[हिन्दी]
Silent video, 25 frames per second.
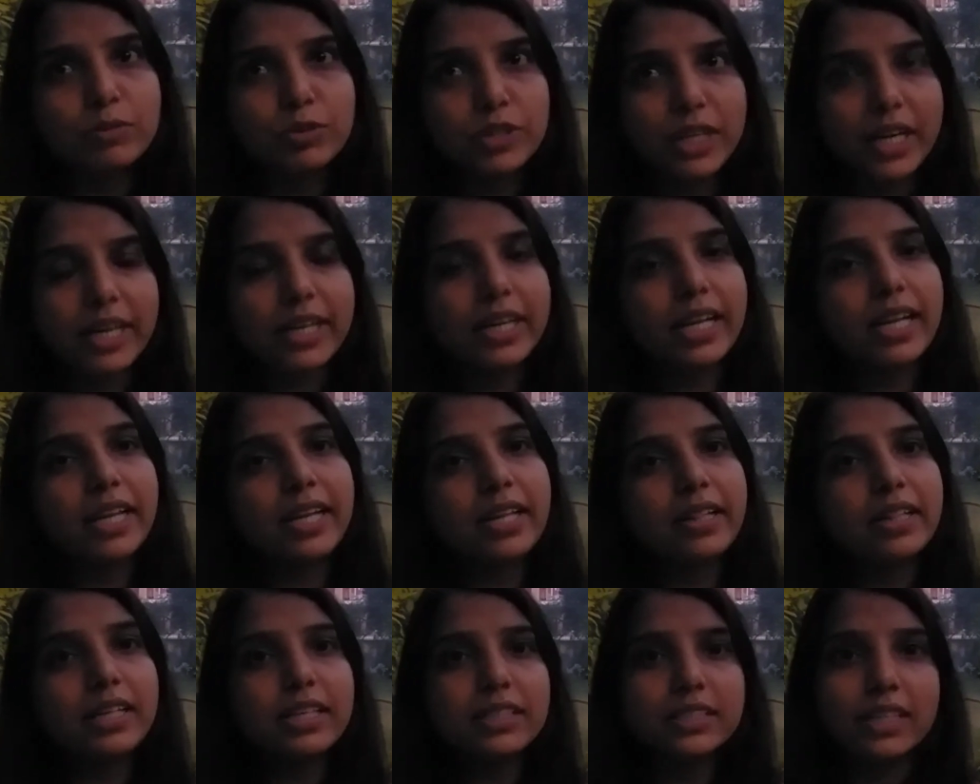जनरल
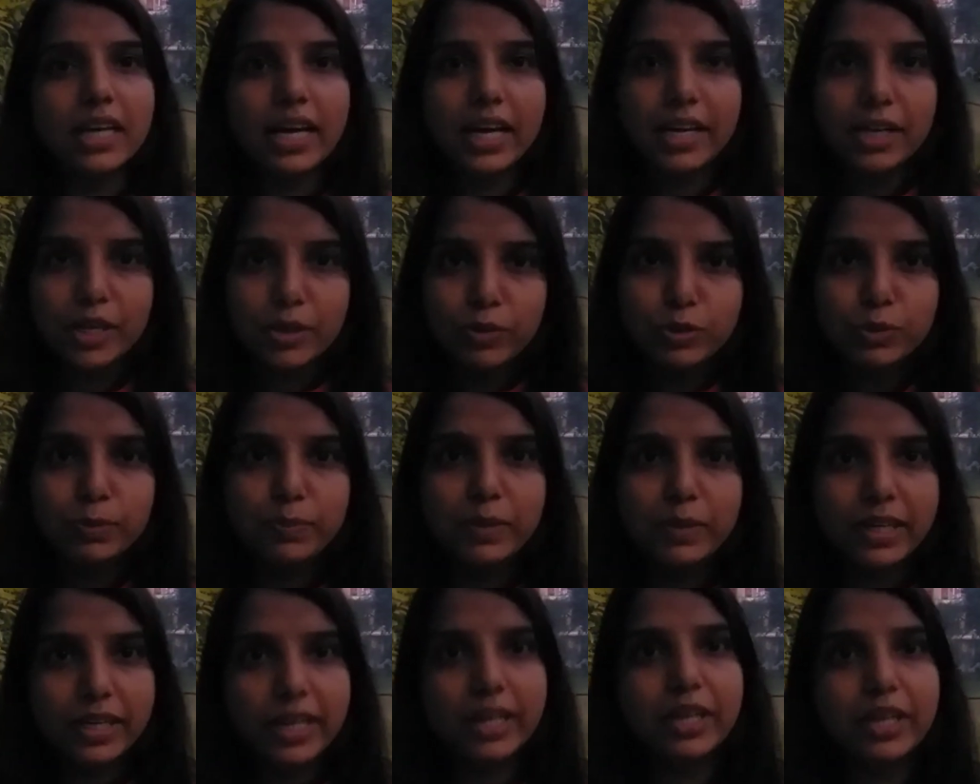हिंदी सारी
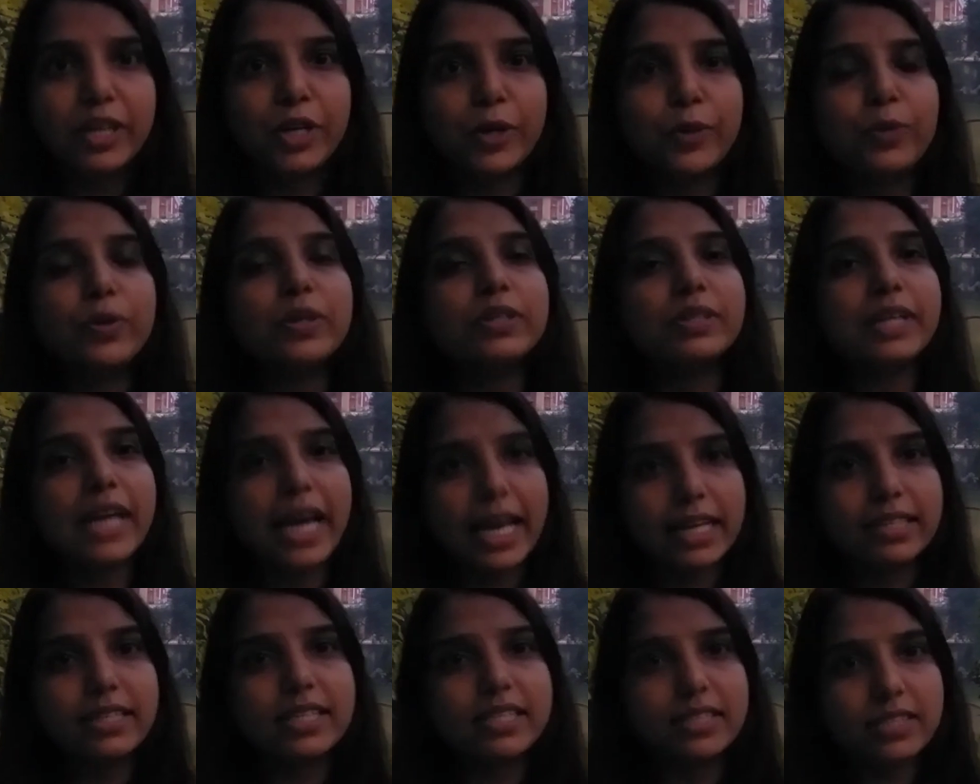उसमें रखी हुई
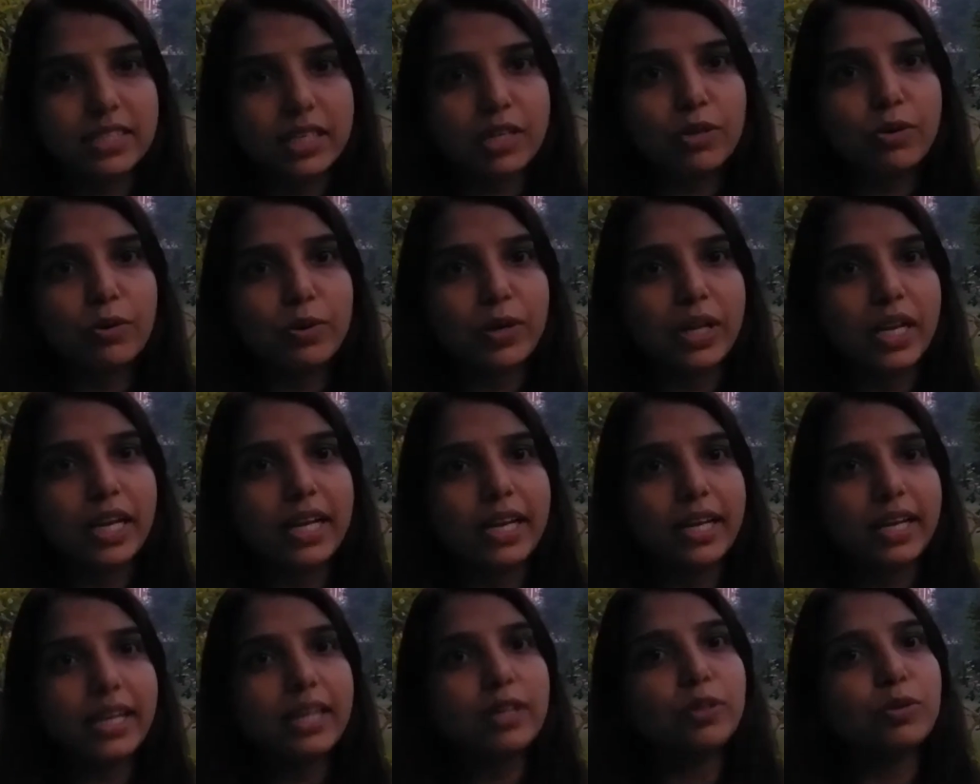चाहे एस को ही
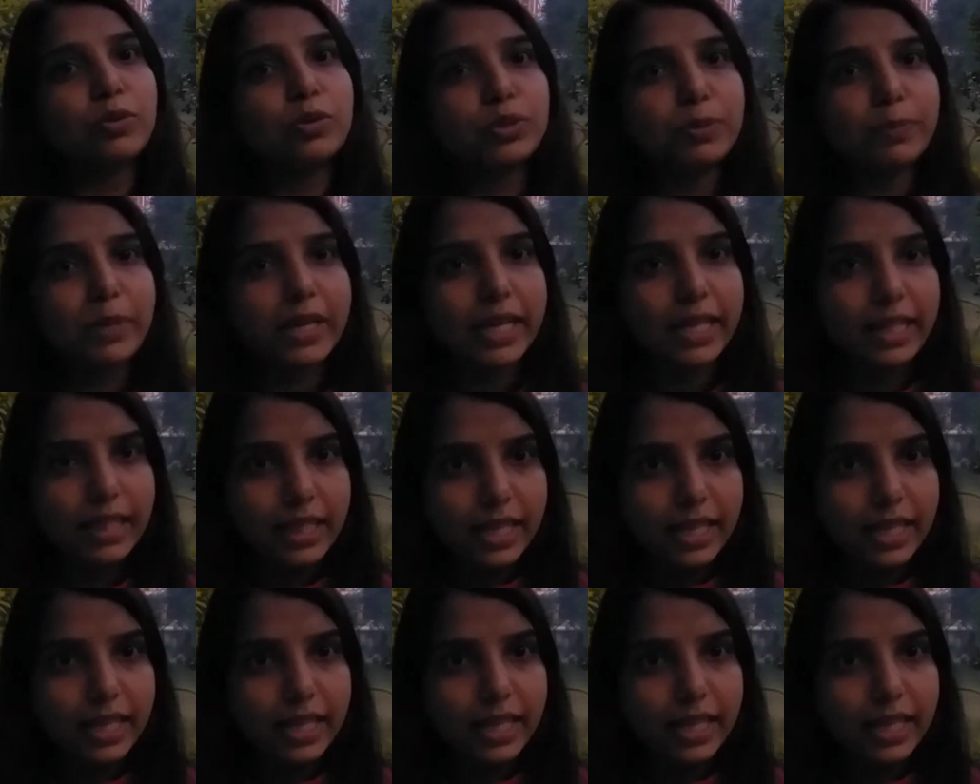ले लें तो उसमें हम्म।